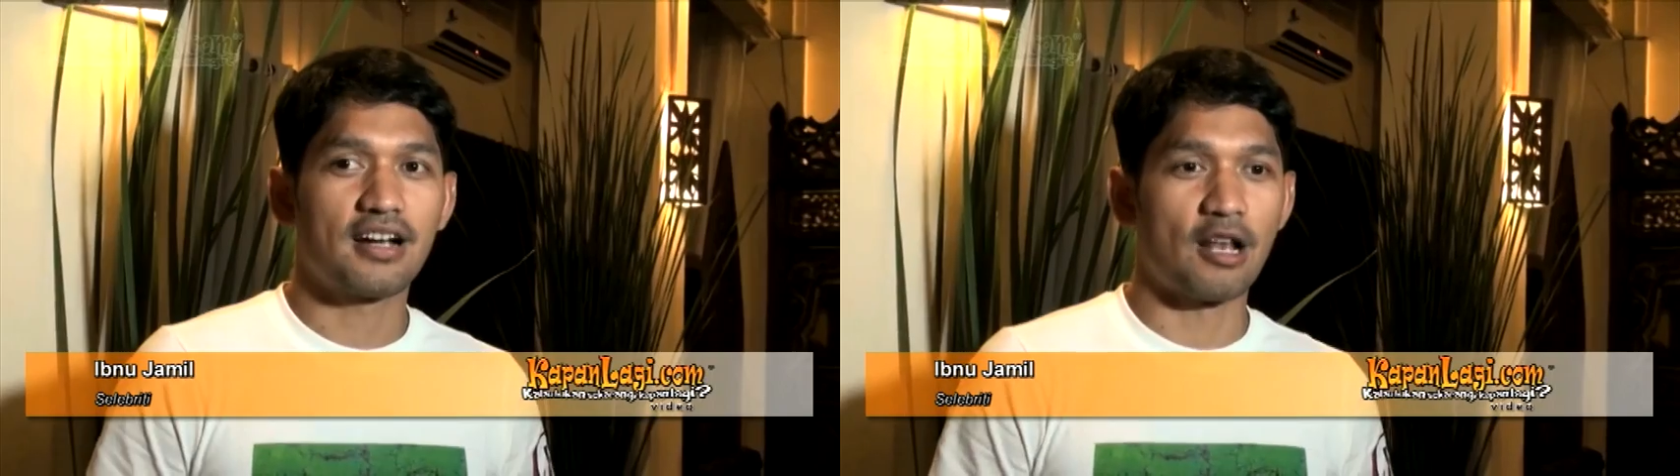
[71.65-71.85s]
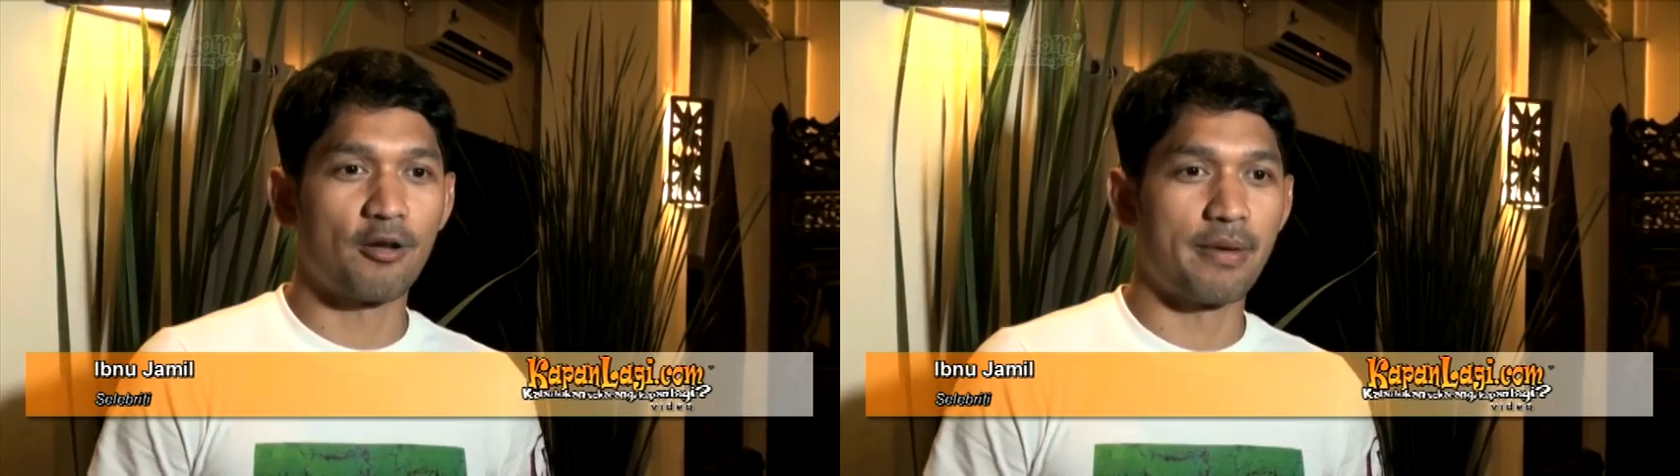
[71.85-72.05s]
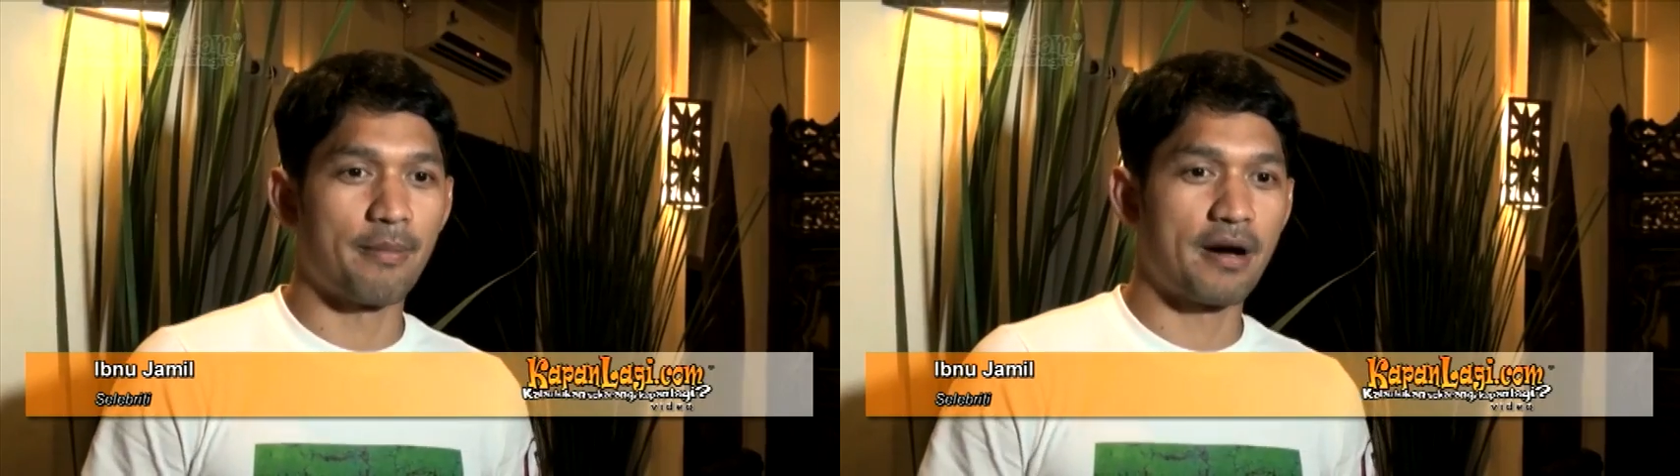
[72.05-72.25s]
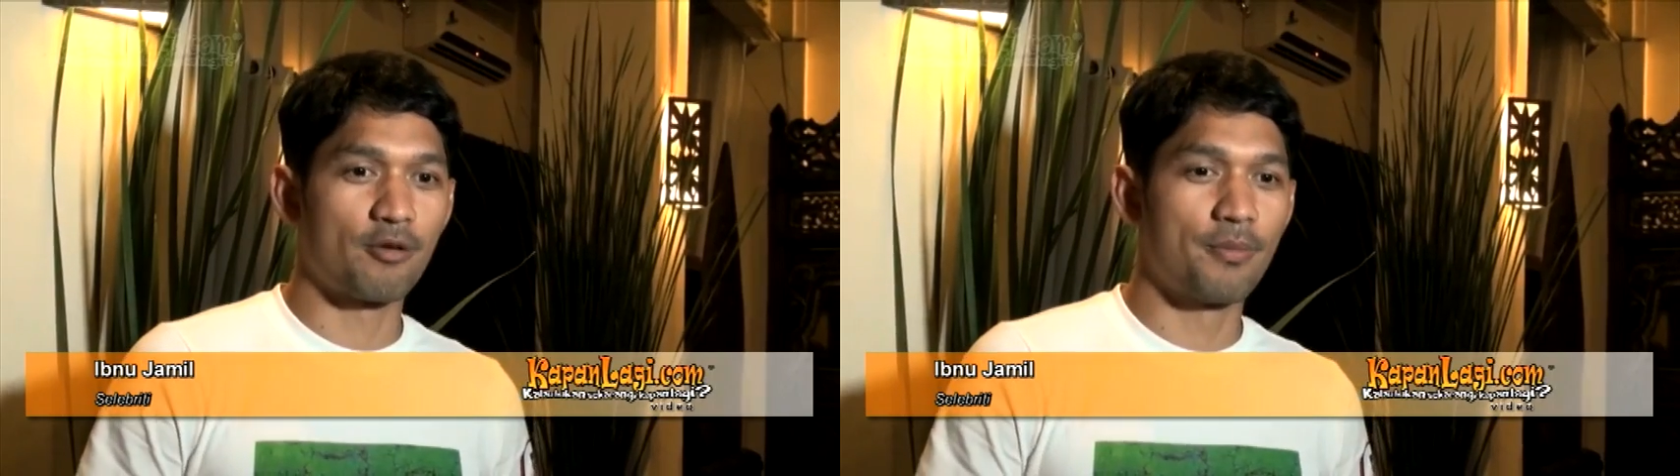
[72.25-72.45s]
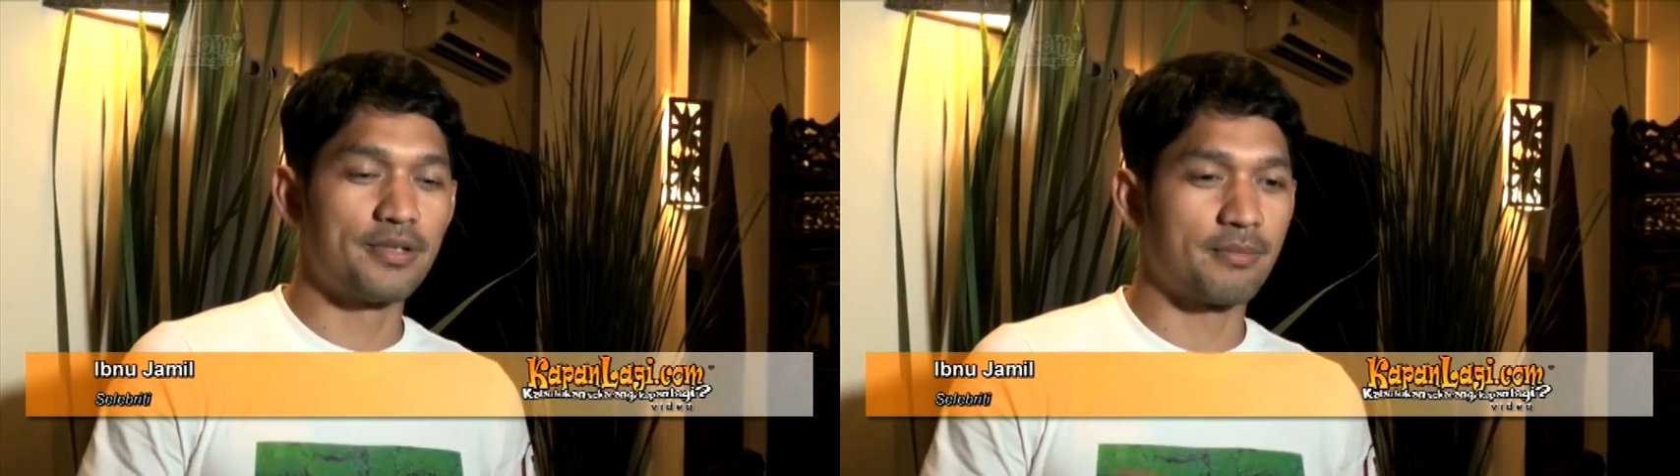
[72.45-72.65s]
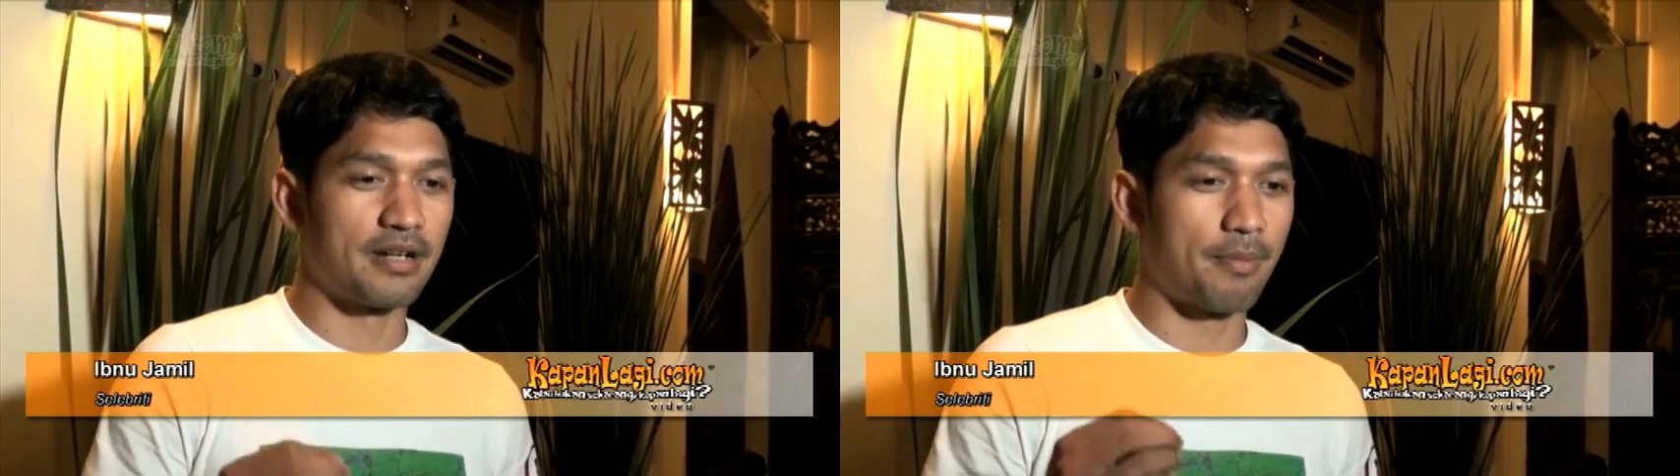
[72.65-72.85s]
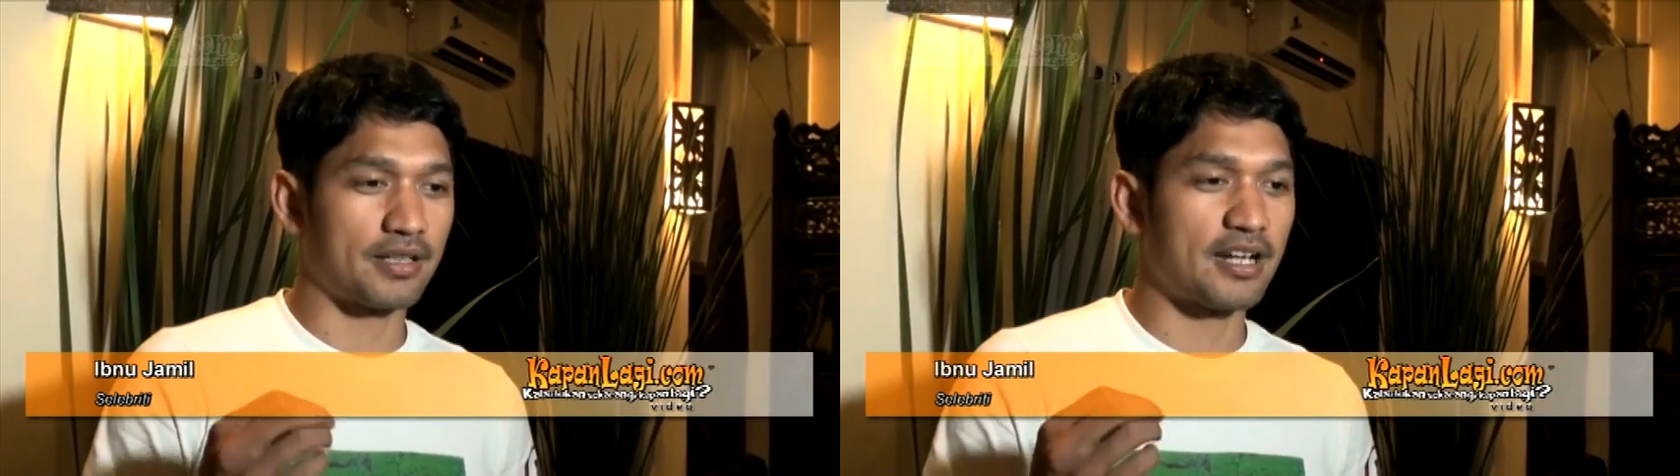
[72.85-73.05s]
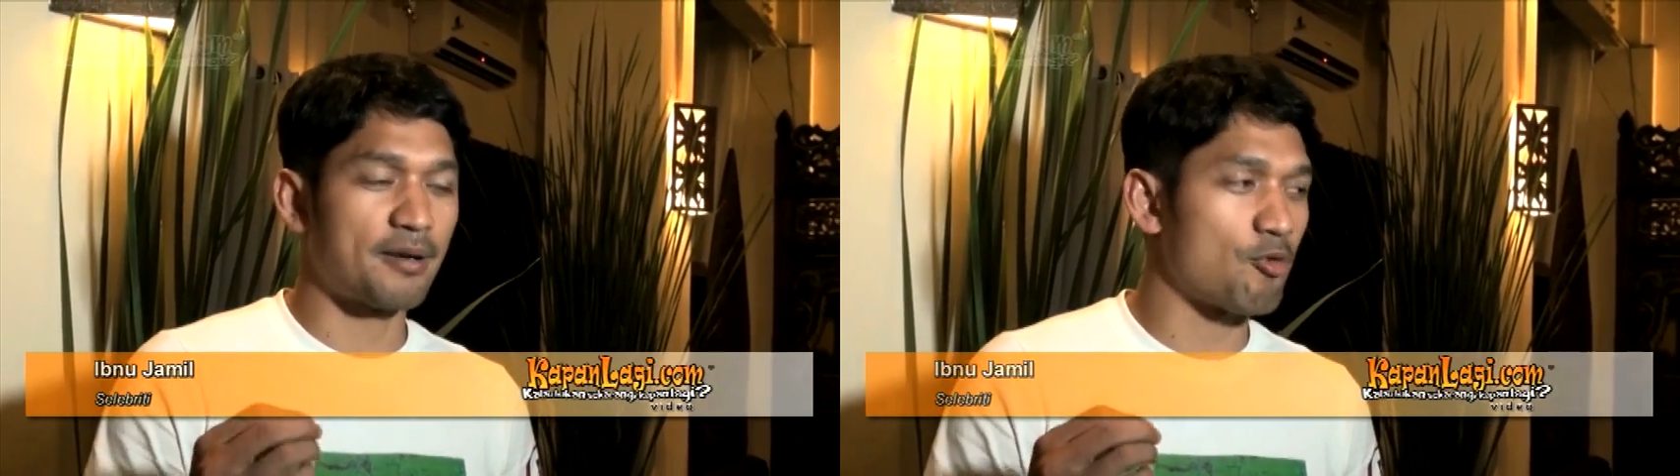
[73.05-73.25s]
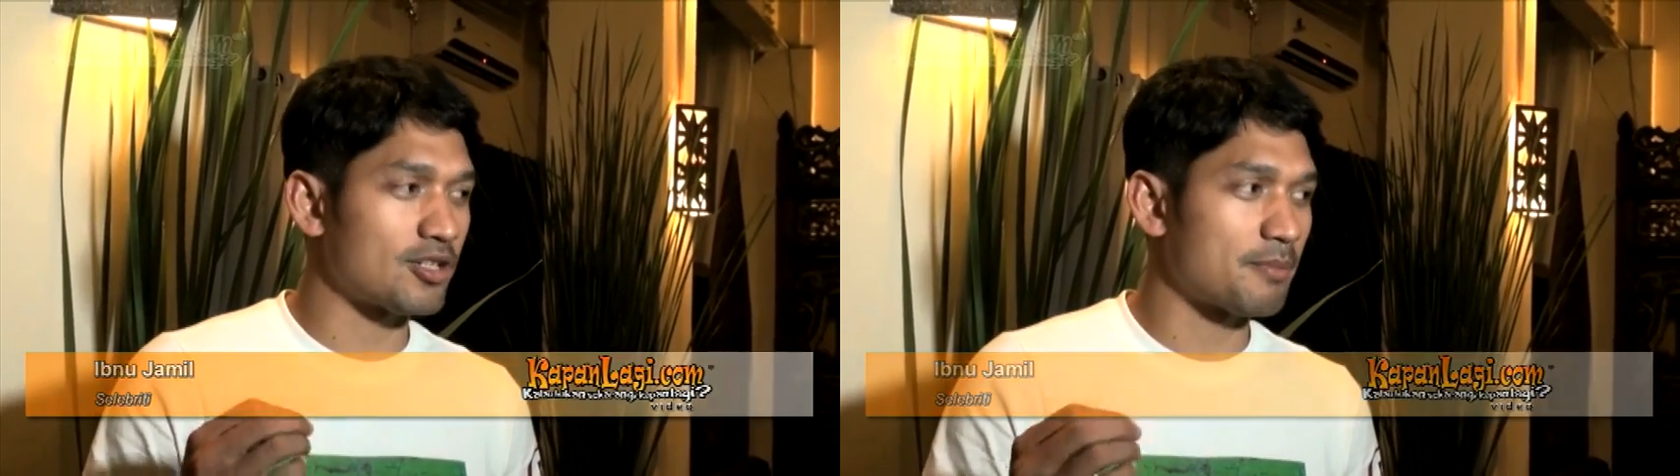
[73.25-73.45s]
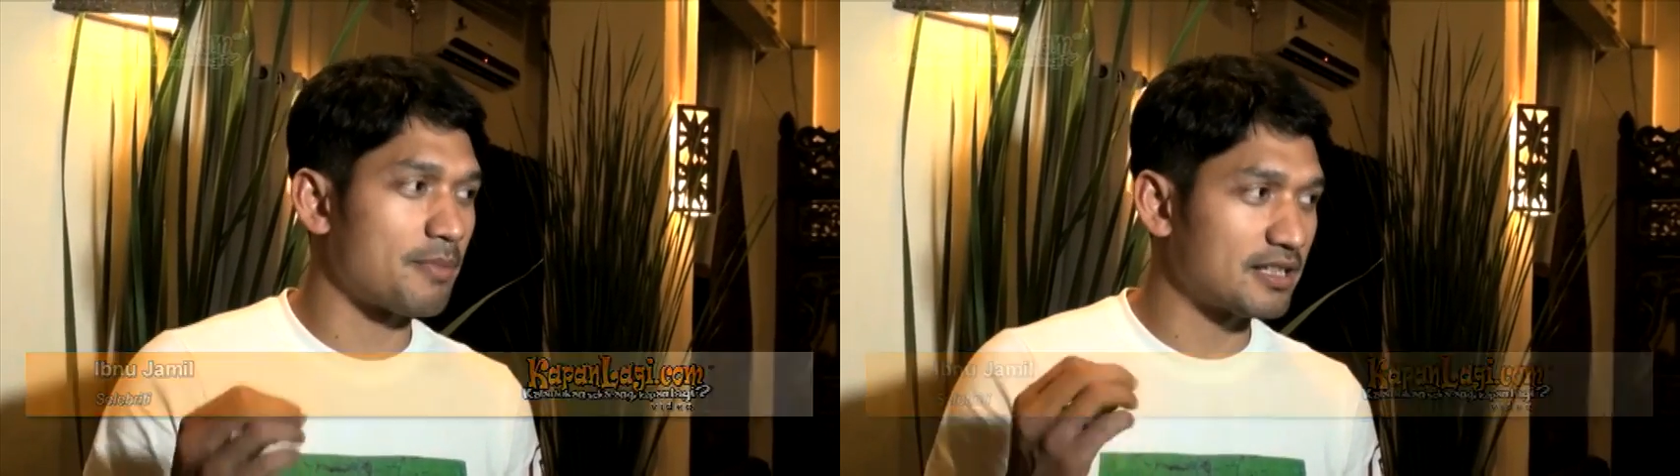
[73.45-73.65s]
kalau memang gue bisa mendapatkan
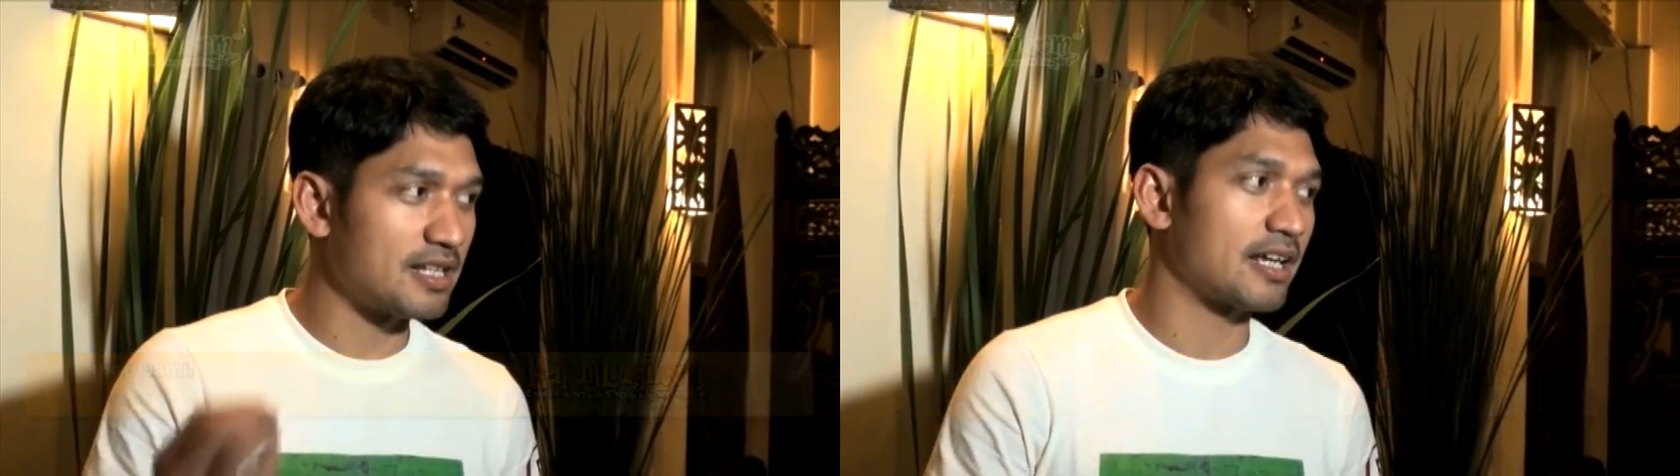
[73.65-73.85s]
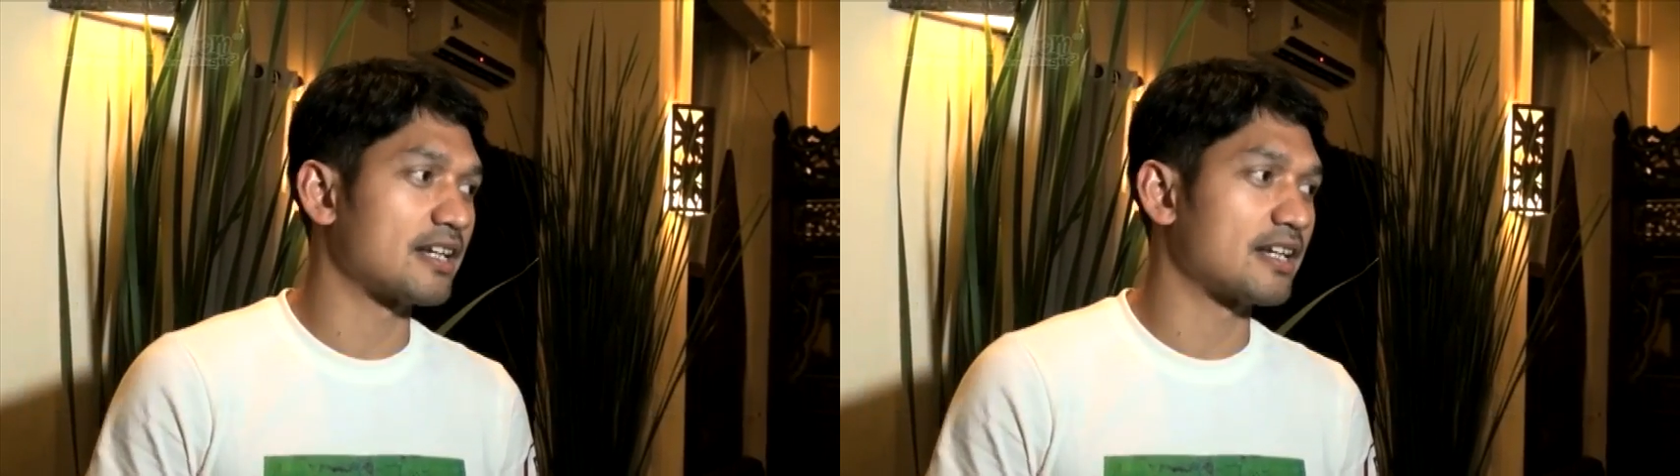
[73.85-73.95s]
kepuasan batin dari